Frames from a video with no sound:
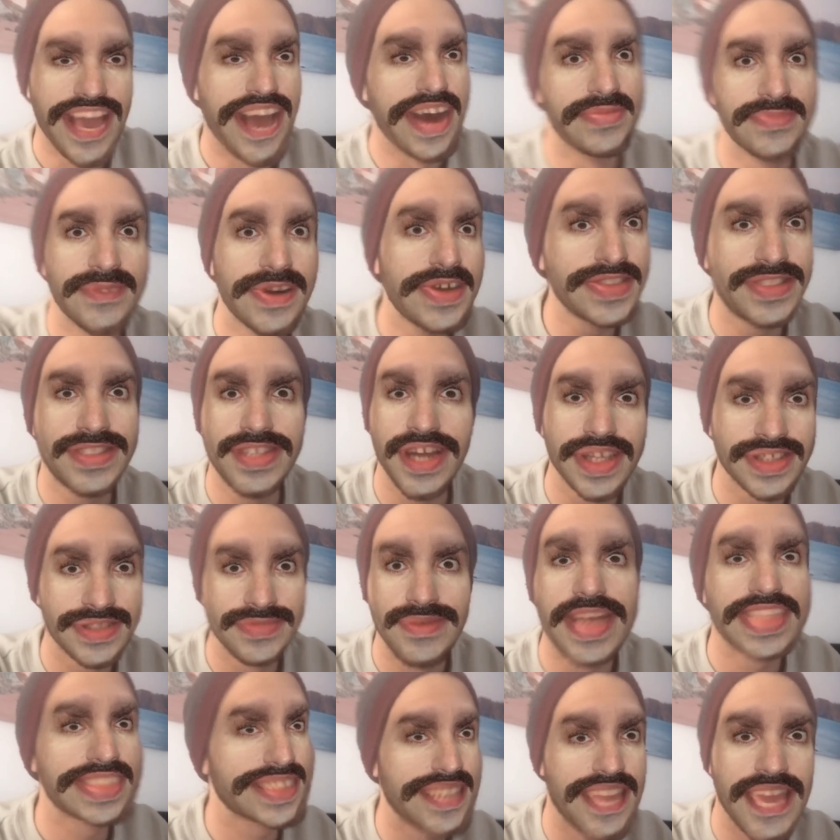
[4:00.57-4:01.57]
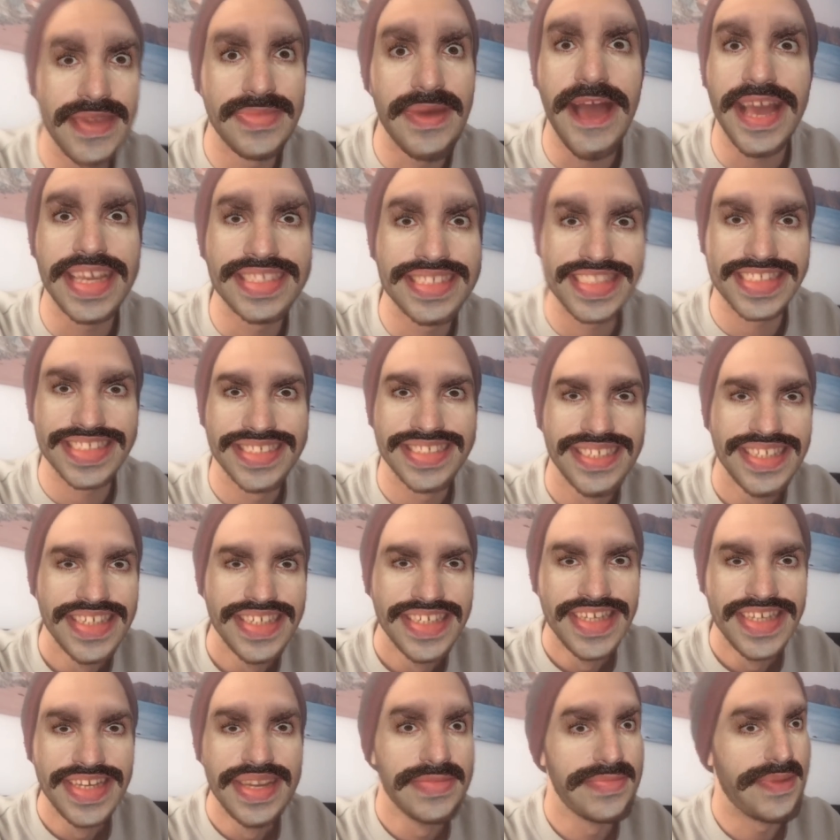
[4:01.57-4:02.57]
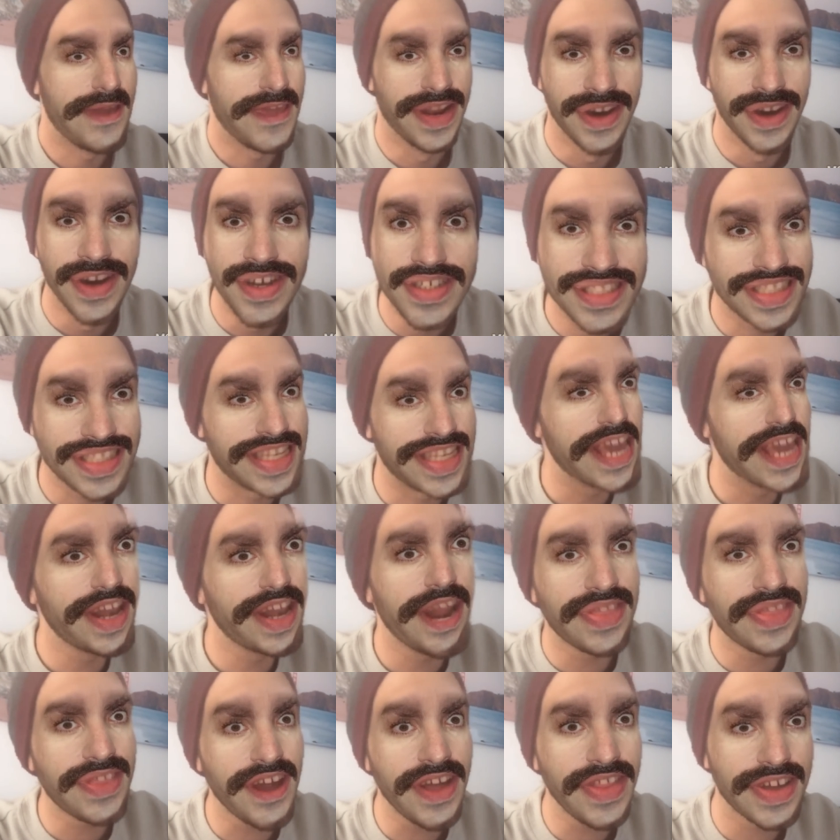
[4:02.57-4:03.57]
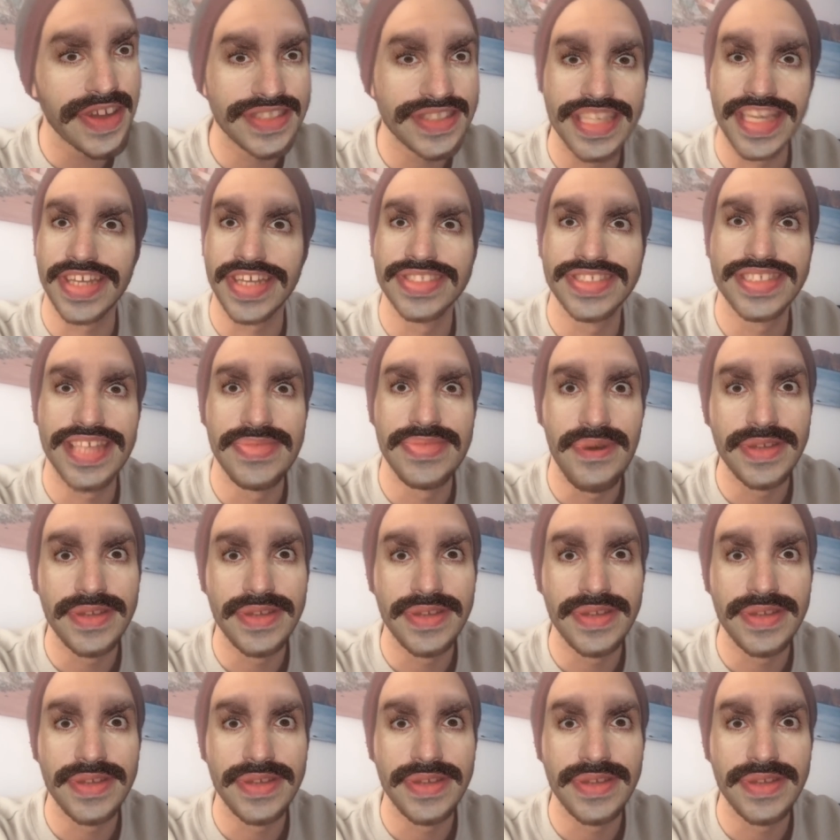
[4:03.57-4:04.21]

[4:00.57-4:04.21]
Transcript: a muchos más que más. Pero os quiero a todos, hijos de